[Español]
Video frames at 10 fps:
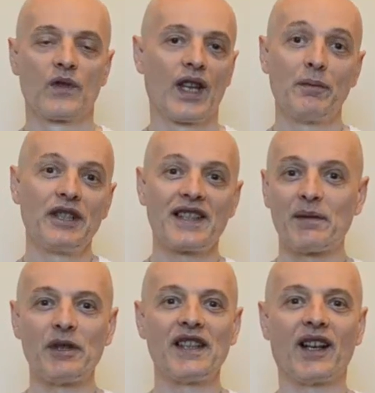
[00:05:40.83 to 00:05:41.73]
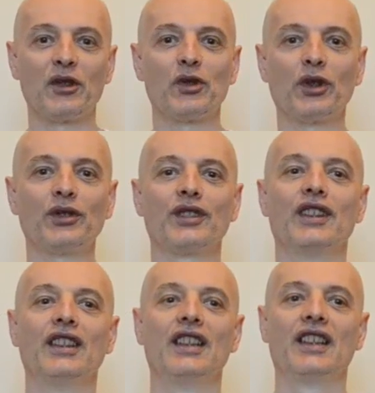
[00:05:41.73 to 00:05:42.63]
A mí ya se me cierran los ojos.
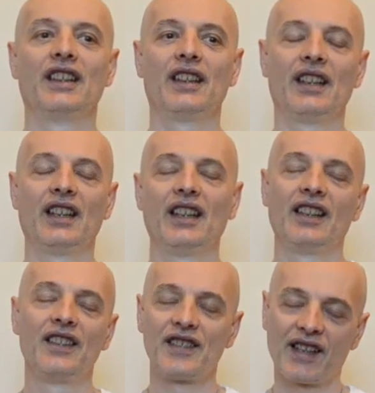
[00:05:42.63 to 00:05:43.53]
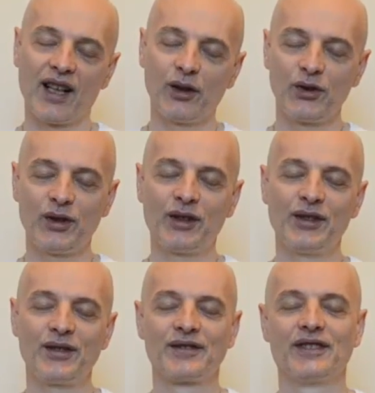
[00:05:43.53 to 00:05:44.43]
Eh, cerrar los
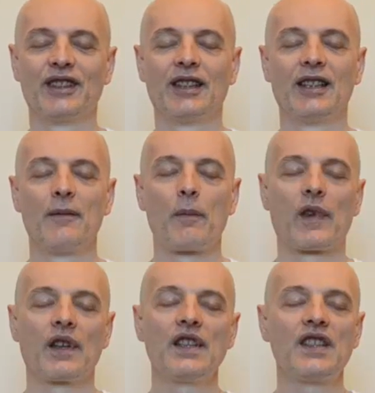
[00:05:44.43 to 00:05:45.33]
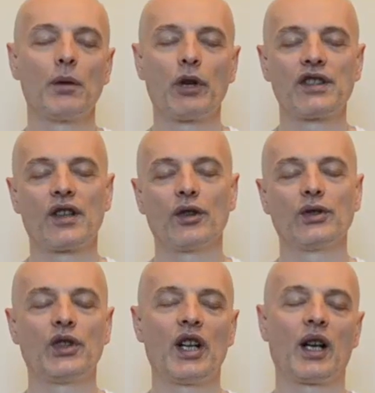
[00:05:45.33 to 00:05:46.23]
ojos y siempre hacer dos
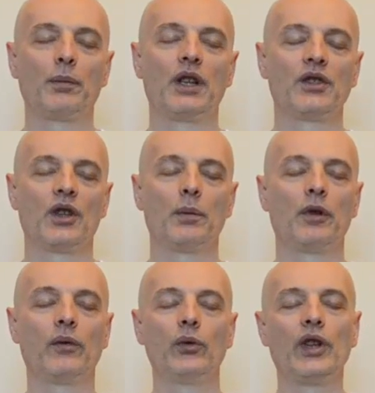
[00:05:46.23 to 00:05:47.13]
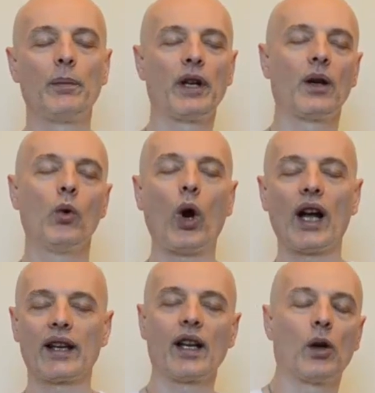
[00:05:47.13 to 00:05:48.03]
o tres respiraciones profundas para
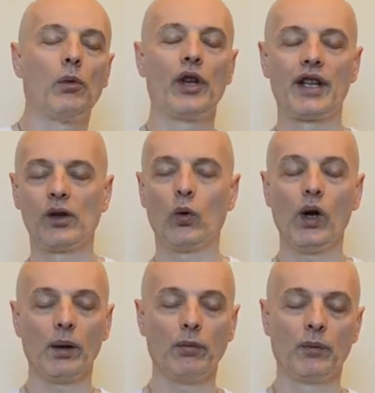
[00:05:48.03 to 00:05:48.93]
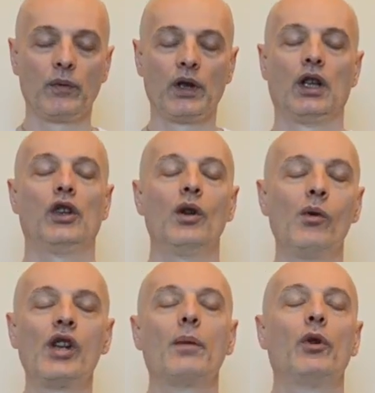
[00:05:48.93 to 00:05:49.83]
buscar de acomodar el cuerpo. No
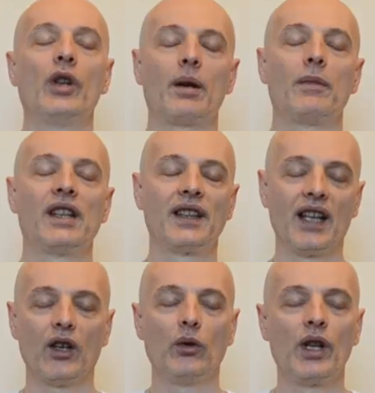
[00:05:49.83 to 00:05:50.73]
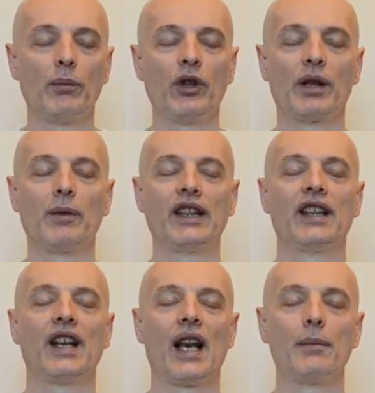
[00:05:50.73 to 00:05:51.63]
voy a poder meditar, no voy a poder
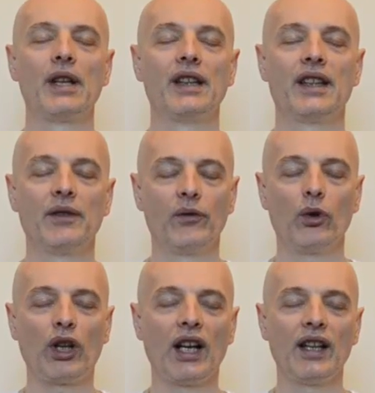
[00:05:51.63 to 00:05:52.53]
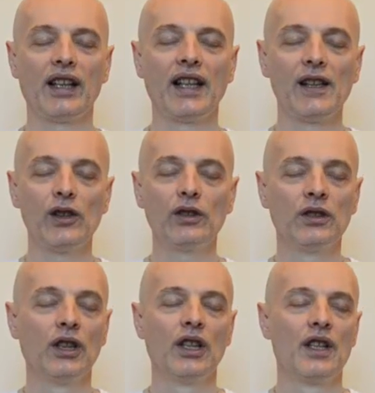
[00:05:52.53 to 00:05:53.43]
mantener la mente enfocada en algo
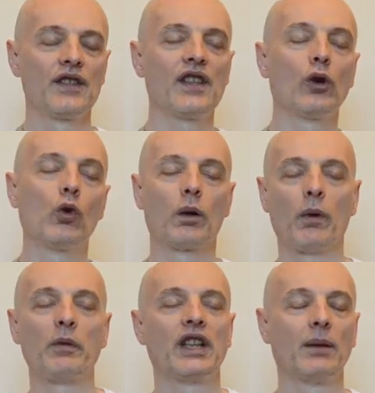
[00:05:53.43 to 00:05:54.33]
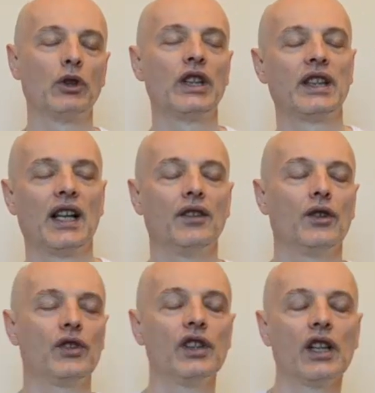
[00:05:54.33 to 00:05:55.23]
si el cuerpo me está
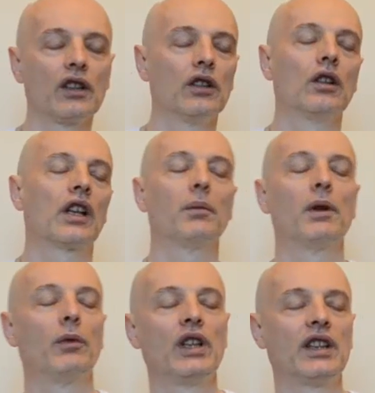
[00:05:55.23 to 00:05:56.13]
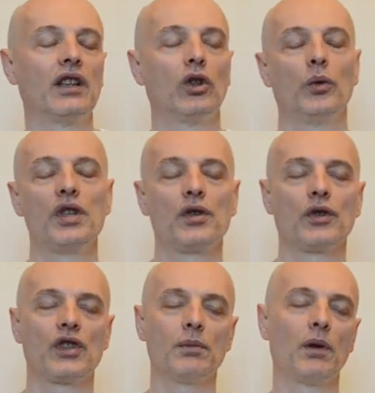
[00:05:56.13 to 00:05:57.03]
molestando, si tengo que me molesta el
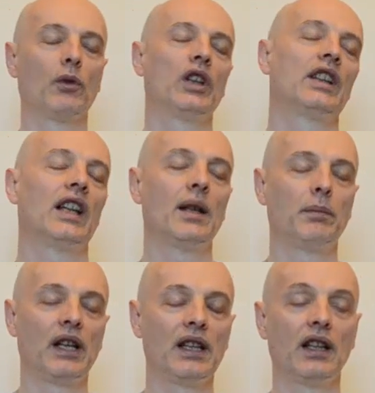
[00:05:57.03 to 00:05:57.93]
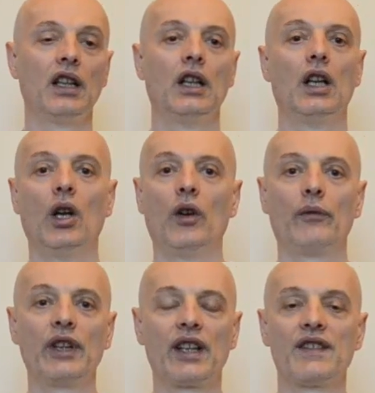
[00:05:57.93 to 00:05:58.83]
tobillo, si me molesta la espalda.
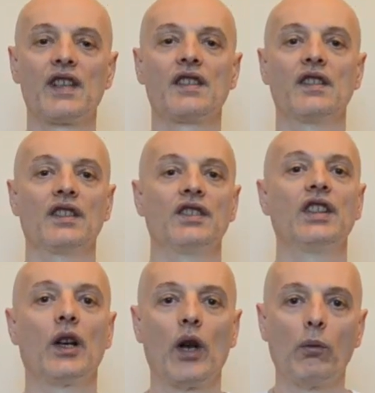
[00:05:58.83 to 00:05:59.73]
Fíjense si necesitan una